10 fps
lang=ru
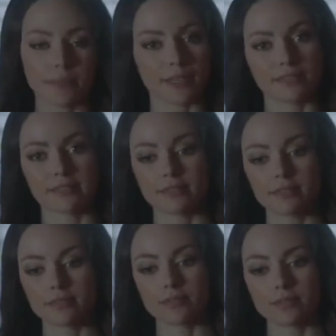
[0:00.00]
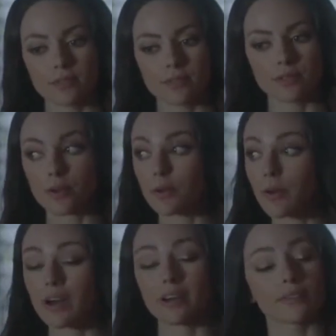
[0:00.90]
Я. И
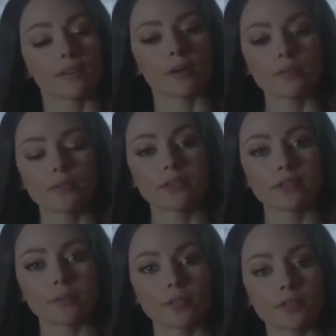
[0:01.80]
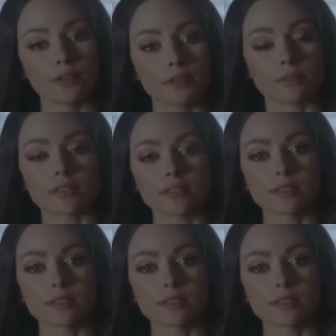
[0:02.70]
я принимаю твои условия.